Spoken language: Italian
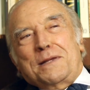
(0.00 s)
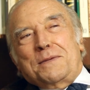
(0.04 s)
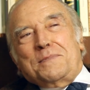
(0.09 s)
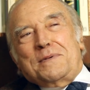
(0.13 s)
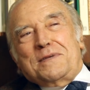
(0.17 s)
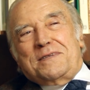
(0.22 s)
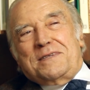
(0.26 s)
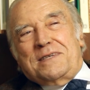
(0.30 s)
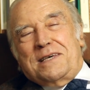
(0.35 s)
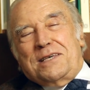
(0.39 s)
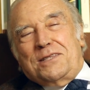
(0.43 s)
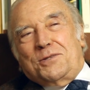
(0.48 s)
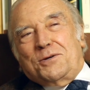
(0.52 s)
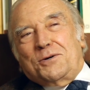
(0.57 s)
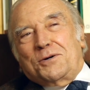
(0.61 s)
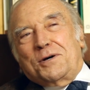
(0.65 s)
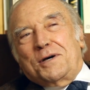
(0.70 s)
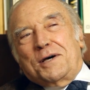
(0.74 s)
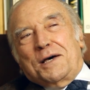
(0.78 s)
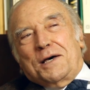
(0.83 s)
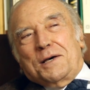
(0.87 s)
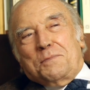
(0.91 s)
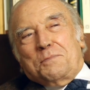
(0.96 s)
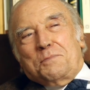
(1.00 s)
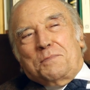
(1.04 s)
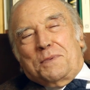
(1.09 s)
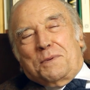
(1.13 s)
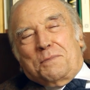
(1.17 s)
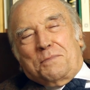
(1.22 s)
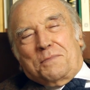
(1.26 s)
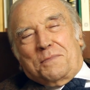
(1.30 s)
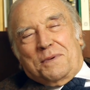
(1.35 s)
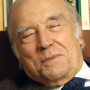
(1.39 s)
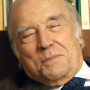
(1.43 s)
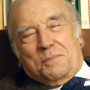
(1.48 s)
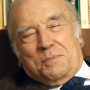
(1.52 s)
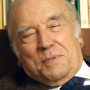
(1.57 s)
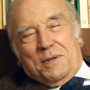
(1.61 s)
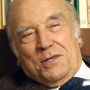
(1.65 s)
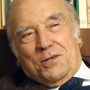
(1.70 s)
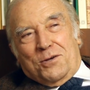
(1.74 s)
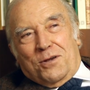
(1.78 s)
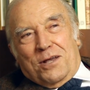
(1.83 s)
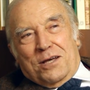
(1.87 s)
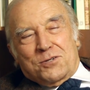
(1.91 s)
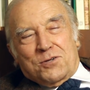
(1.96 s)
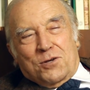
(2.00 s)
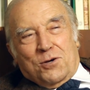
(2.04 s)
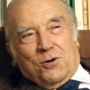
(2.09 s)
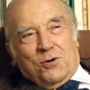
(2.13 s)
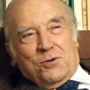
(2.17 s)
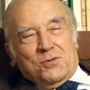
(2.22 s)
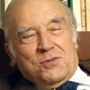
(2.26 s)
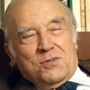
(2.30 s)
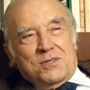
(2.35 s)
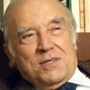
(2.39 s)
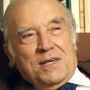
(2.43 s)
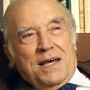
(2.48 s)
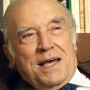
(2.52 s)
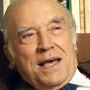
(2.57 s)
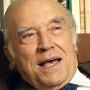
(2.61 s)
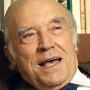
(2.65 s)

mi siedo mi, mi piglio la scossa.